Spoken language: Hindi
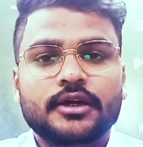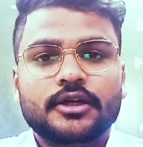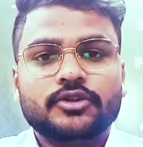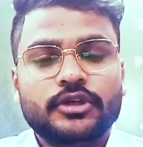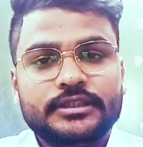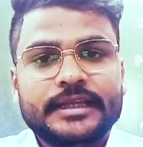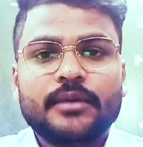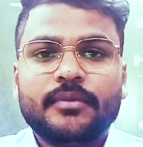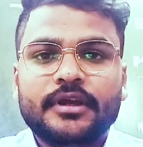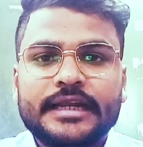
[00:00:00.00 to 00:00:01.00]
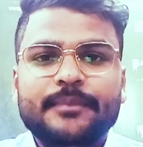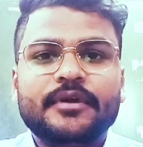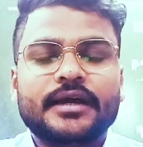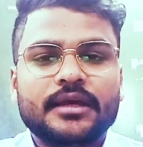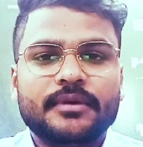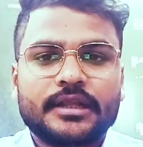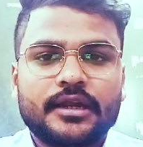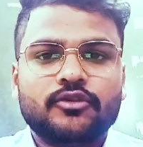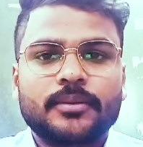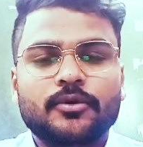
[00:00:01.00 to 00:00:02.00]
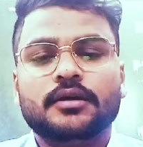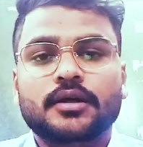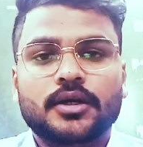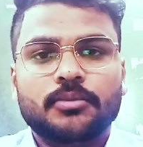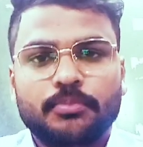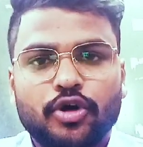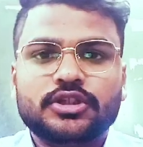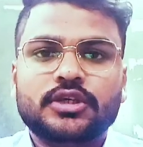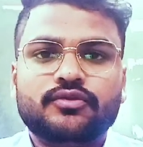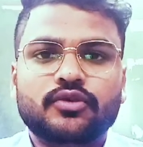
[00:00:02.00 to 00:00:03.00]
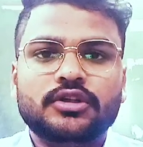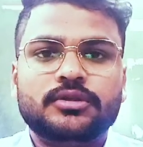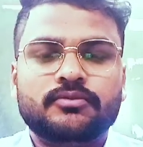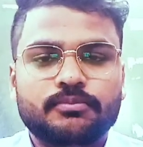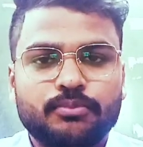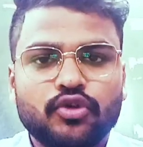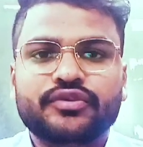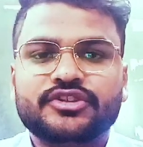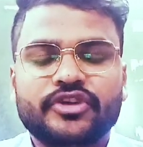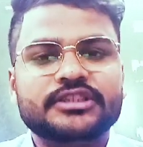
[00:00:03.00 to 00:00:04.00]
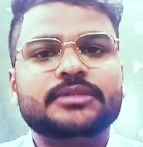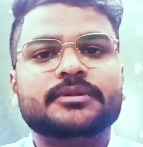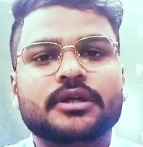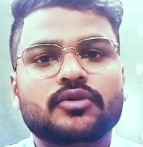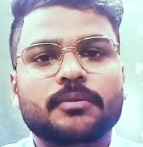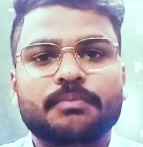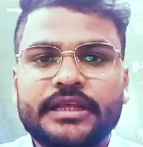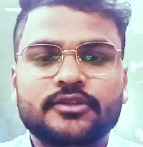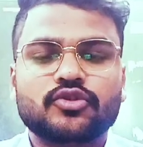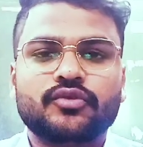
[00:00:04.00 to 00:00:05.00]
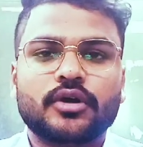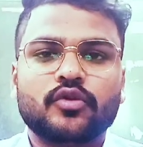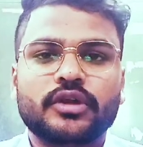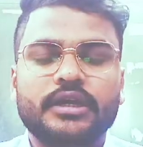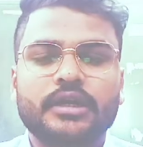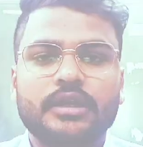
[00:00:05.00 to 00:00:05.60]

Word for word: तो इसीलिए मैं ये टाइम निकाल के बता रहा हूँ आप लोगों को बहुत ही फुल प्रूफ स्ट्रेटजी बताऊंगा प्लीज इसको फॉलो करिएगा अगले दो